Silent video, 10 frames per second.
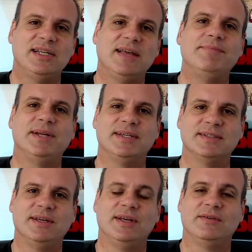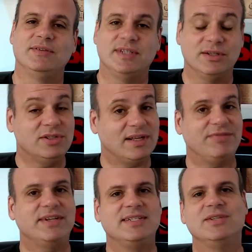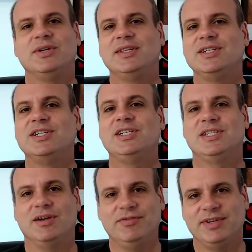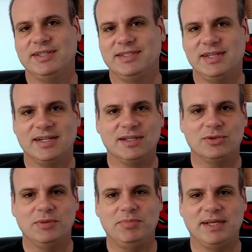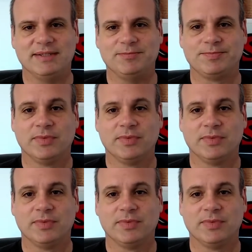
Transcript: empresa. Você não está fazendo ainda a gestão financeira da sua empresa.